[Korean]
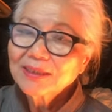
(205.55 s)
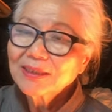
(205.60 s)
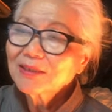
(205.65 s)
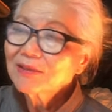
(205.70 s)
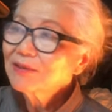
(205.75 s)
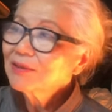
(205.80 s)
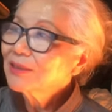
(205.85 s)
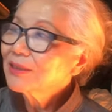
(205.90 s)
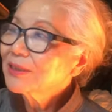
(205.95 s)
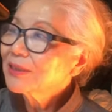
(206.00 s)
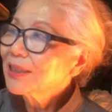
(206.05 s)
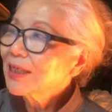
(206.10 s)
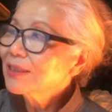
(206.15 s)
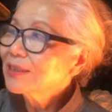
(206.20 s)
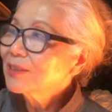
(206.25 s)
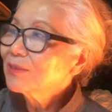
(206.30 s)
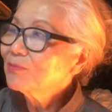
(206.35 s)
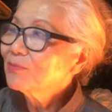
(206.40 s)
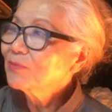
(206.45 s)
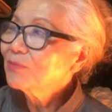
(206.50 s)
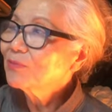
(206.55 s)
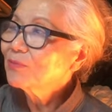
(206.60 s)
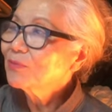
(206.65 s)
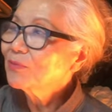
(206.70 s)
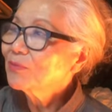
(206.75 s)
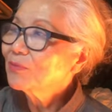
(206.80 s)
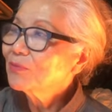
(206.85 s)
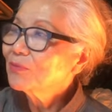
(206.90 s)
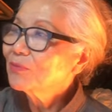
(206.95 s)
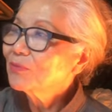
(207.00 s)
턱은
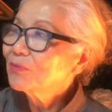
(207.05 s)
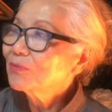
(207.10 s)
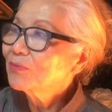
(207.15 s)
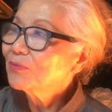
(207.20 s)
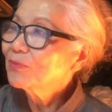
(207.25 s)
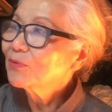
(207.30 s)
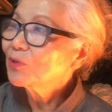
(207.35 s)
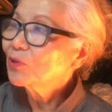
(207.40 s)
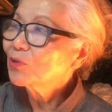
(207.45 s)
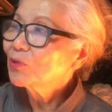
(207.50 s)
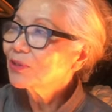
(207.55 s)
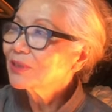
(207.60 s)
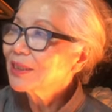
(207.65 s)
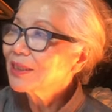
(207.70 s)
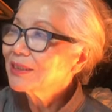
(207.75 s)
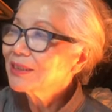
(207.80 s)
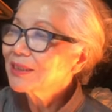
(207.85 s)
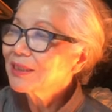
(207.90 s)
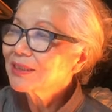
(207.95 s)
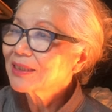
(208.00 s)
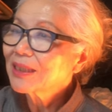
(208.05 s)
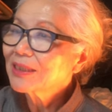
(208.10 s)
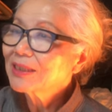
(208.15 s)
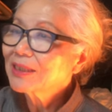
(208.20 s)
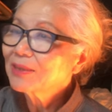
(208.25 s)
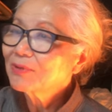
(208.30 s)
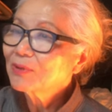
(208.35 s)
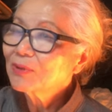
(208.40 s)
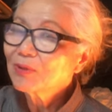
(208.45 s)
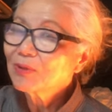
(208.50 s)
가슴 쪽으로 살짝
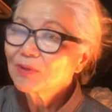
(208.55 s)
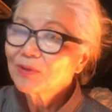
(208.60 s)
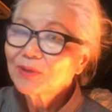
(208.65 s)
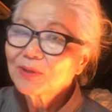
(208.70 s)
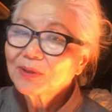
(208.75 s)
당기며